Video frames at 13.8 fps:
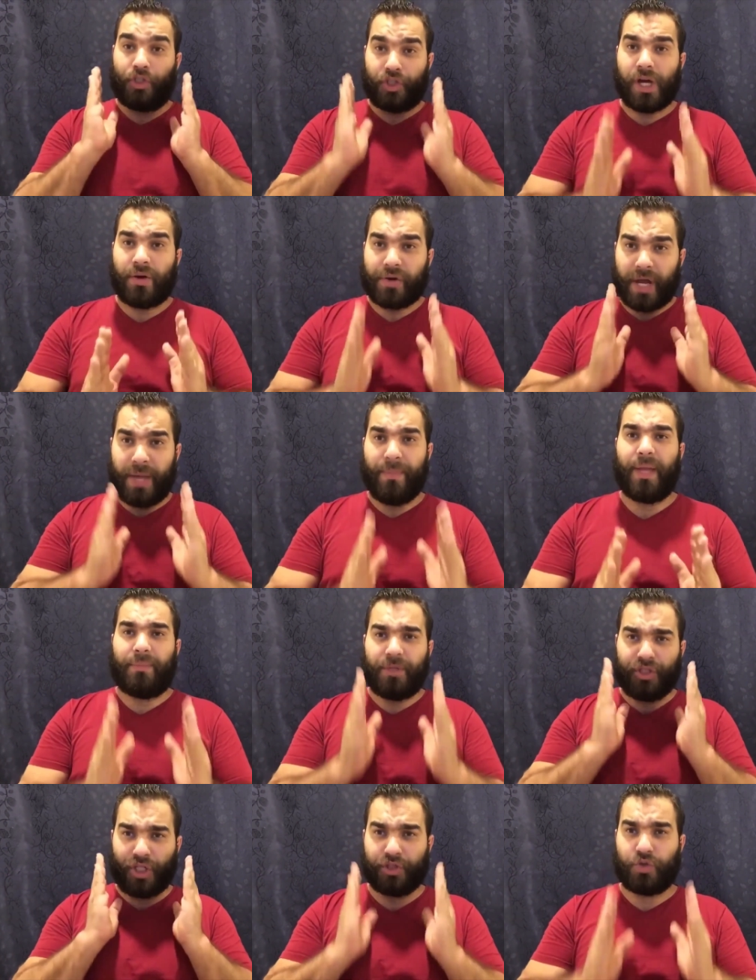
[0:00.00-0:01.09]
ان شاء الرحمن
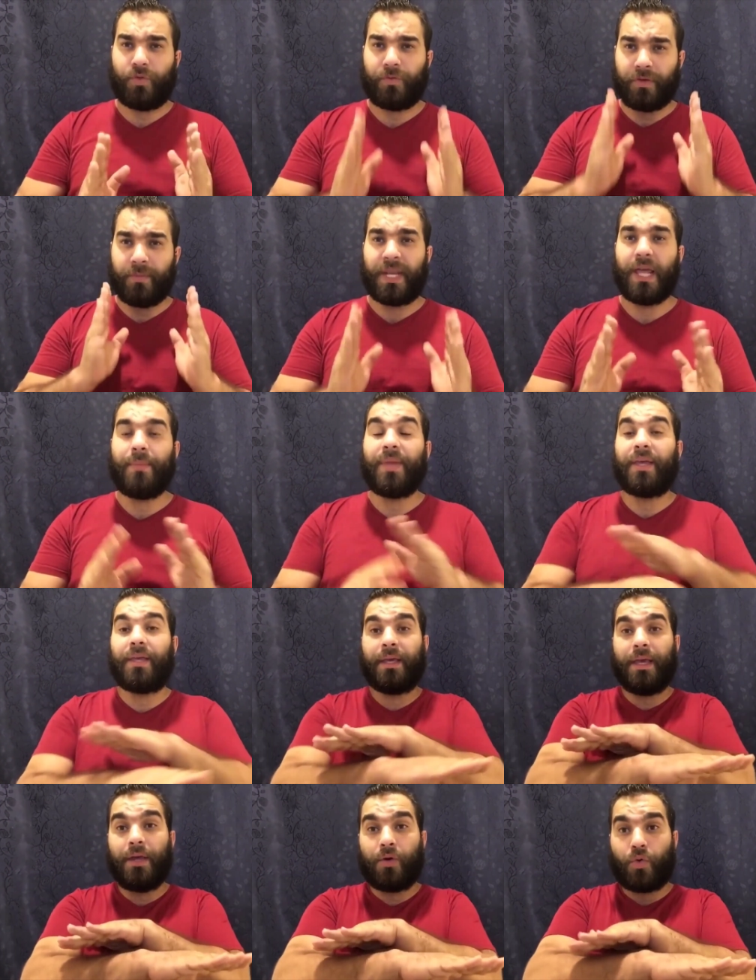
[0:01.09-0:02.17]
مش هتشوف في منامك
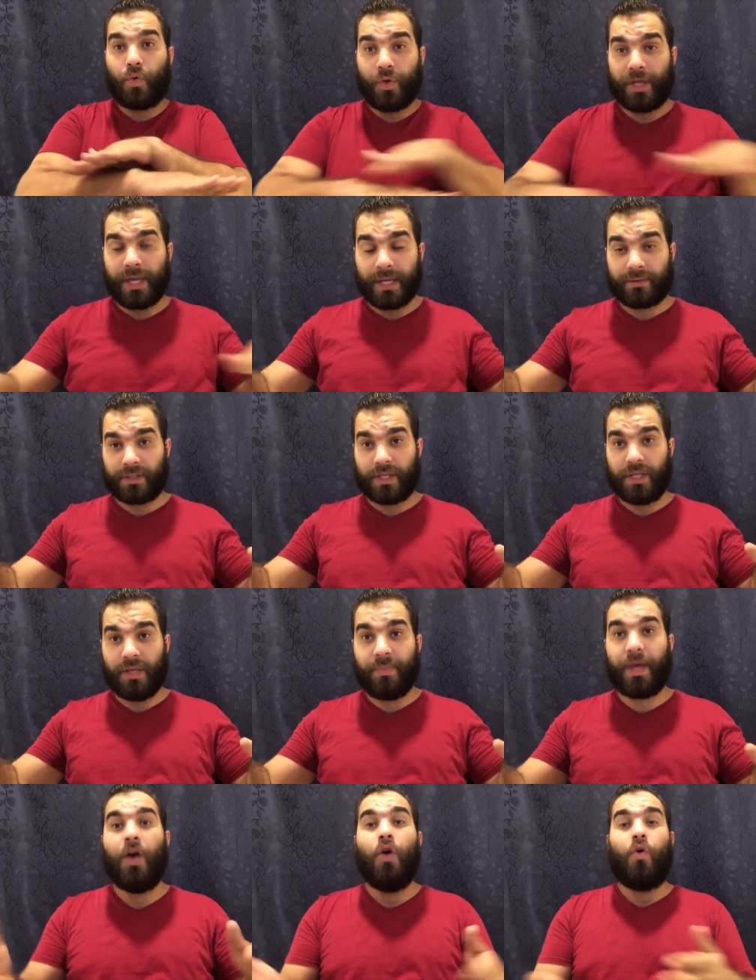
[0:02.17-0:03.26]
غير رؤيه
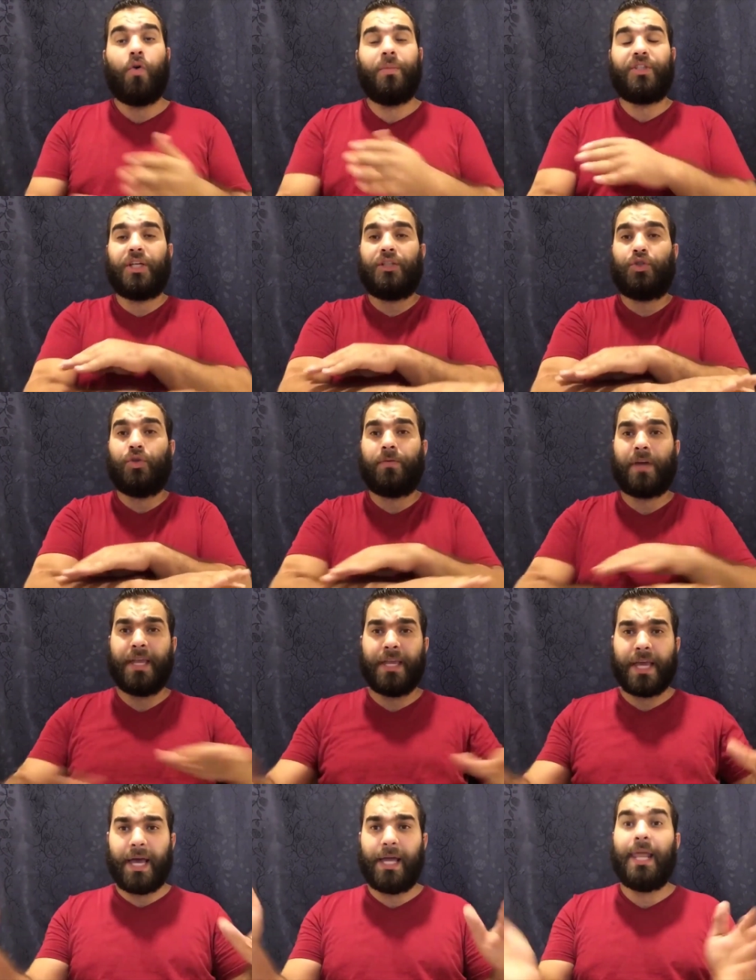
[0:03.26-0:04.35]
طيبه ومش هتشوف
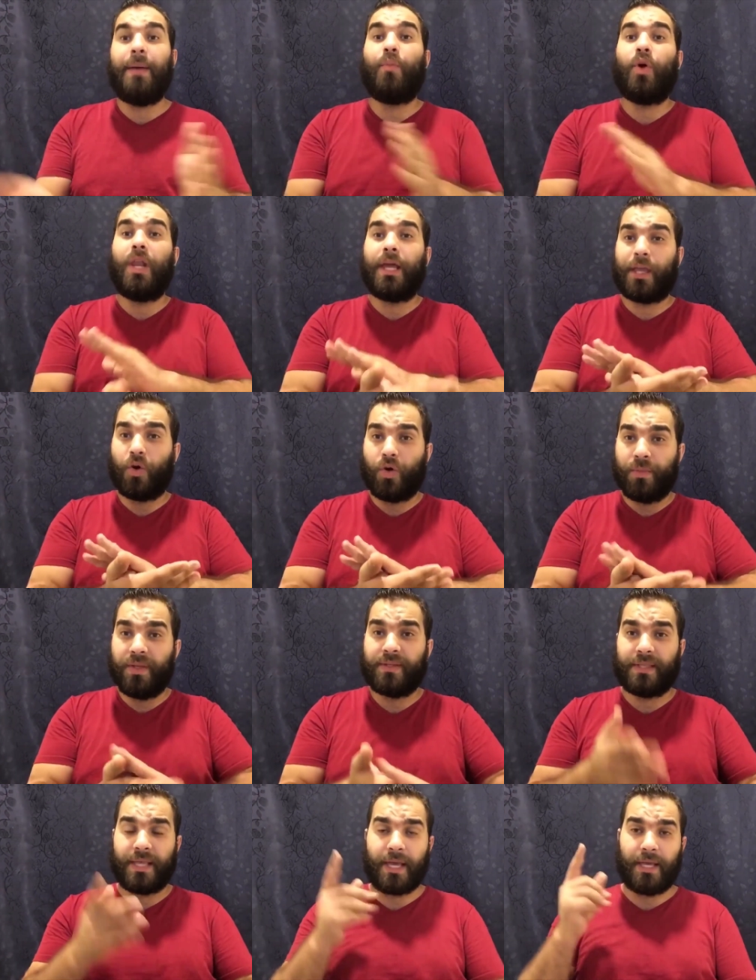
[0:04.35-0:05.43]
اي احلام ولا
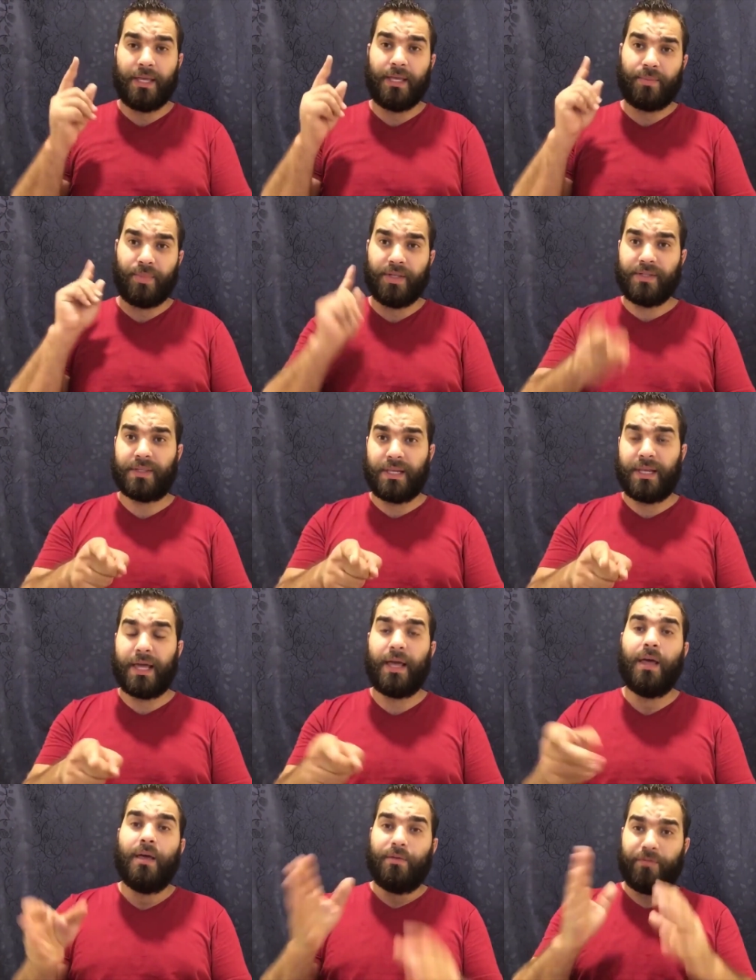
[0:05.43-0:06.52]
كوابيس نهائيا باذن
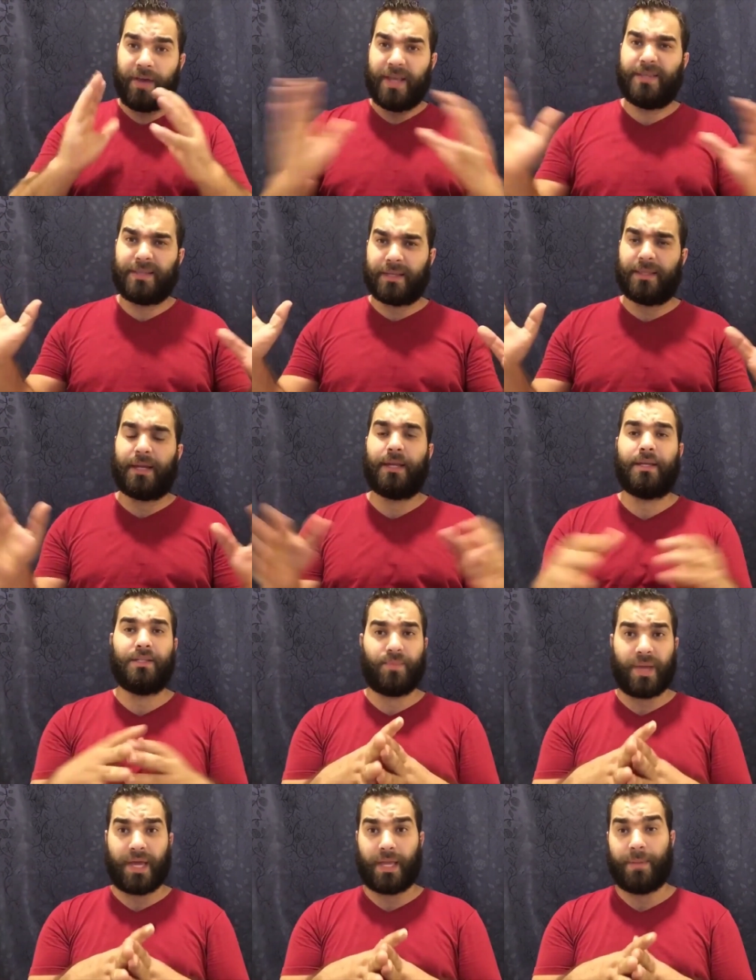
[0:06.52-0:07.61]
الله فعايزك
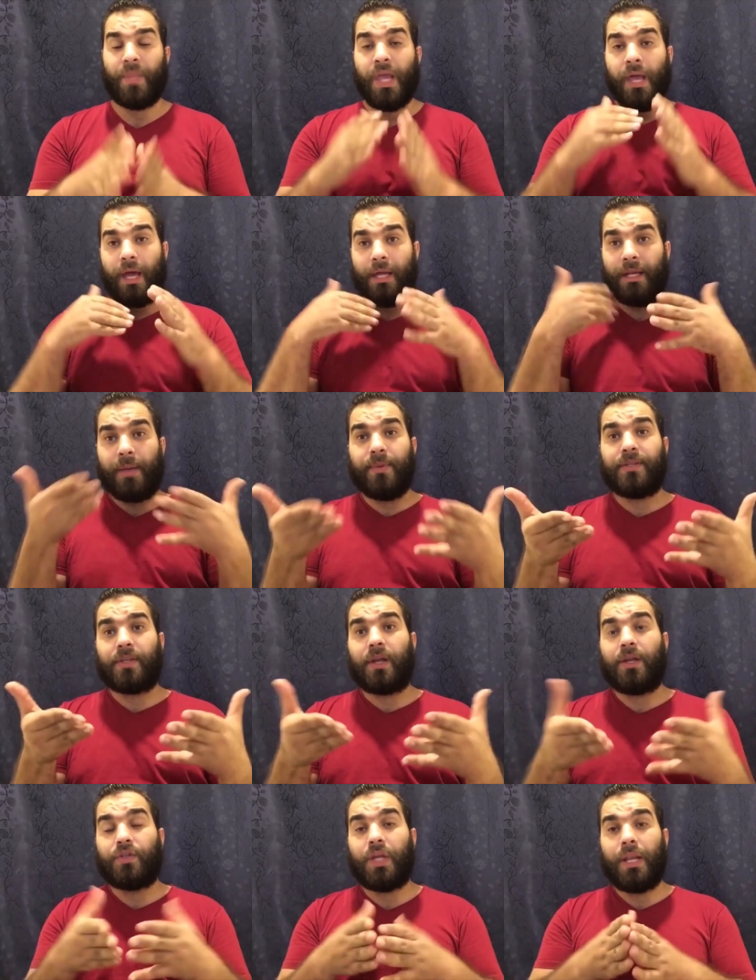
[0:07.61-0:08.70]
تركز معايا النبي صلى
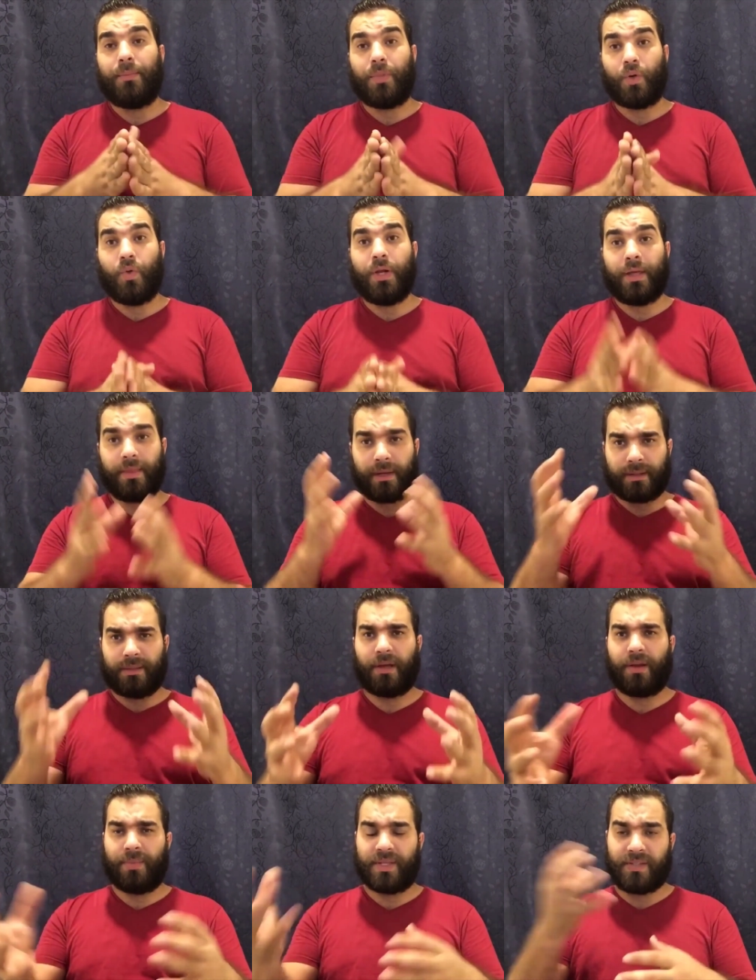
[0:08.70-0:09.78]
الله عليه وسلم بيقول اذا
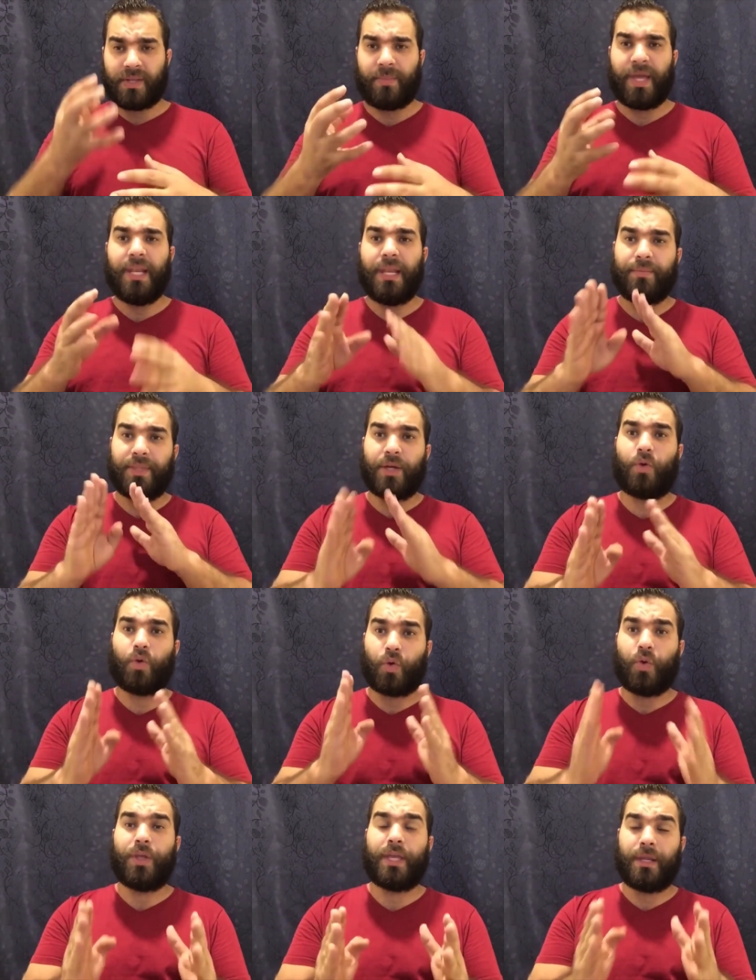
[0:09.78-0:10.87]
اقترب الزمان لم تكن
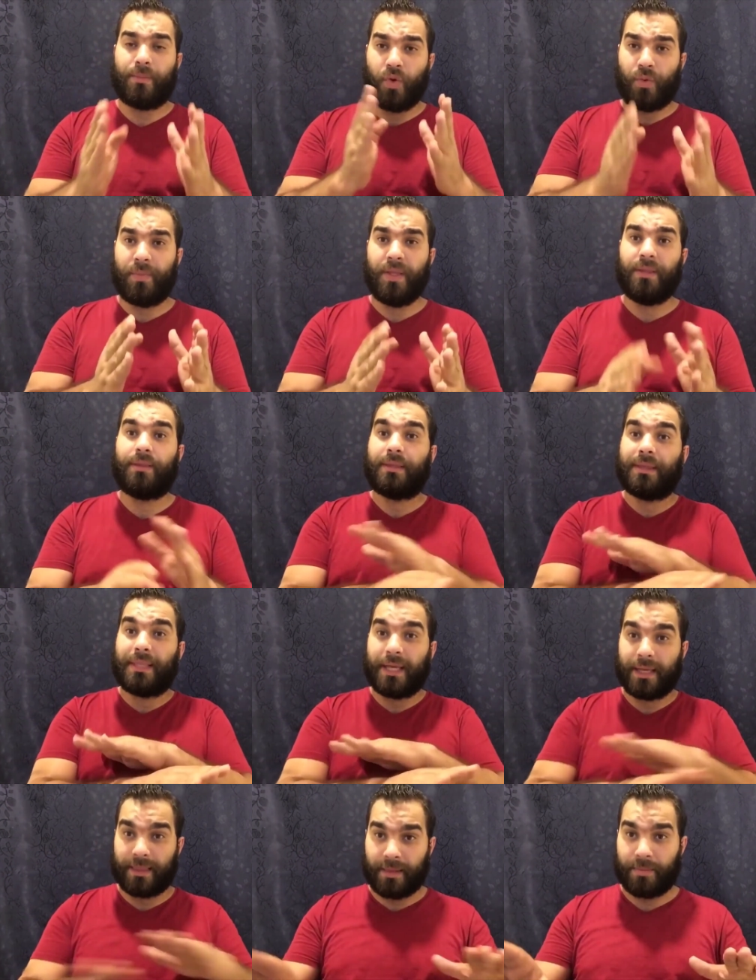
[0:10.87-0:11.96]
رؤيا المؤمن
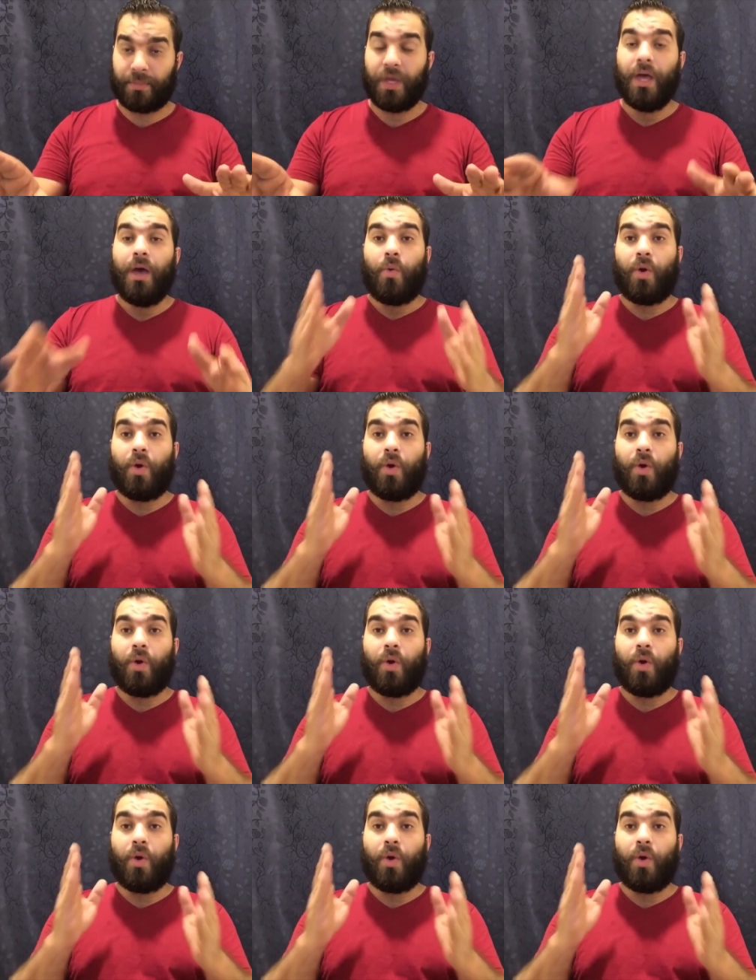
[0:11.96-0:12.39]
تكذب